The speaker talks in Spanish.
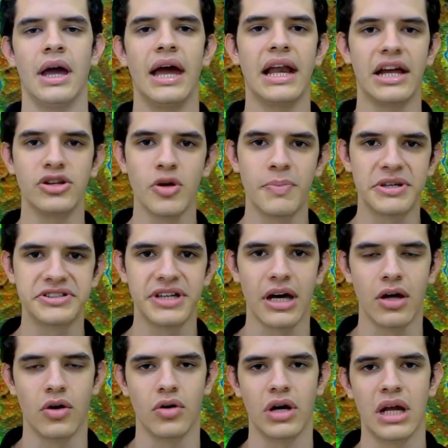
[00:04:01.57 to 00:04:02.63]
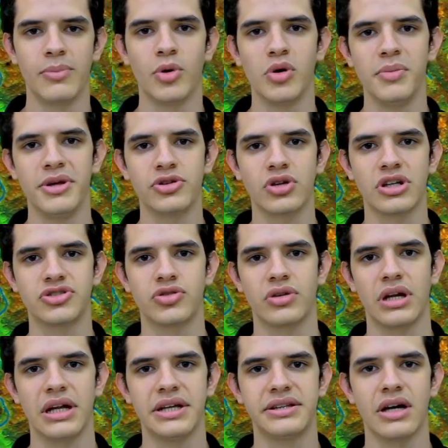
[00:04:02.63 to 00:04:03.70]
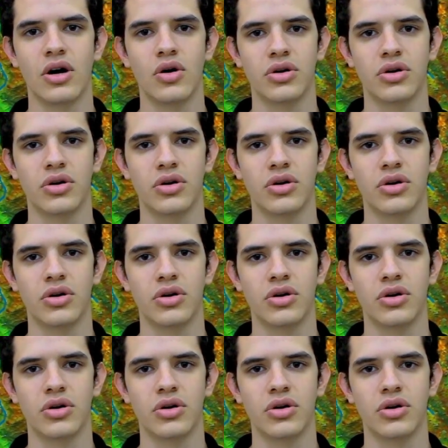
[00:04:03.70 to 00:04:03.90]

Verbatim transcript: El año pasado, el movimiento nacionalista